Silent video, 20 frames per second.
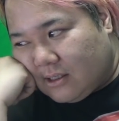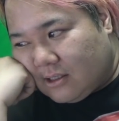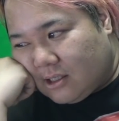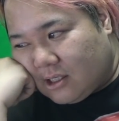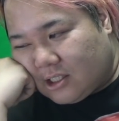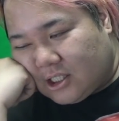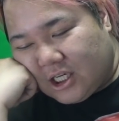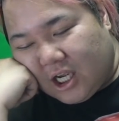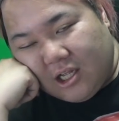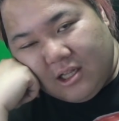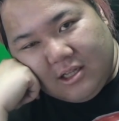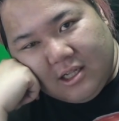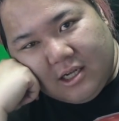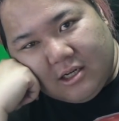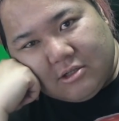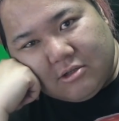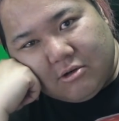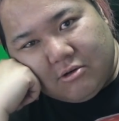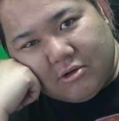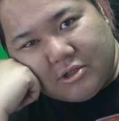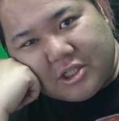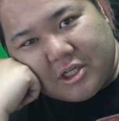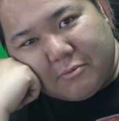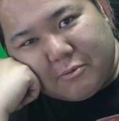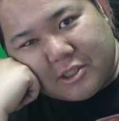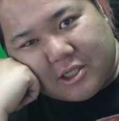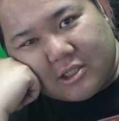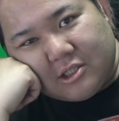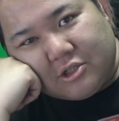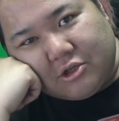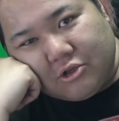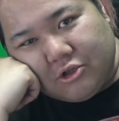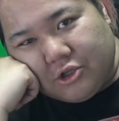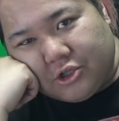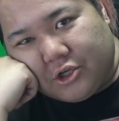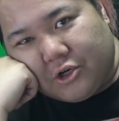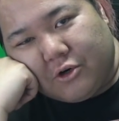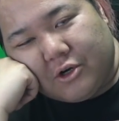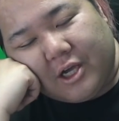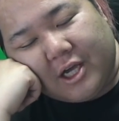だチャンネル登録者もさ、徐々
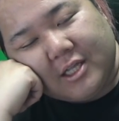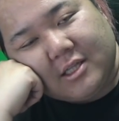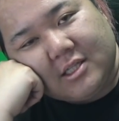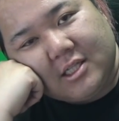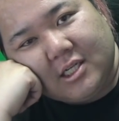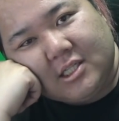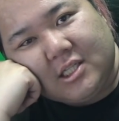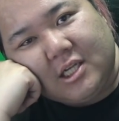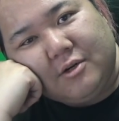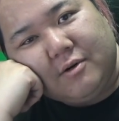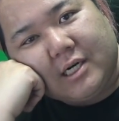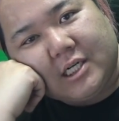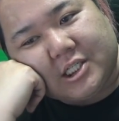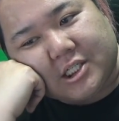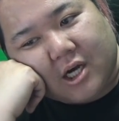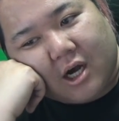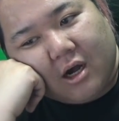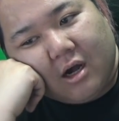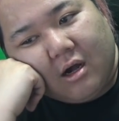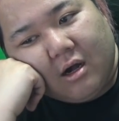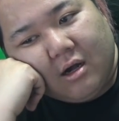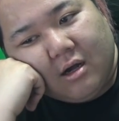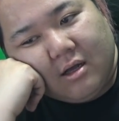に減っていってるわけじゃん。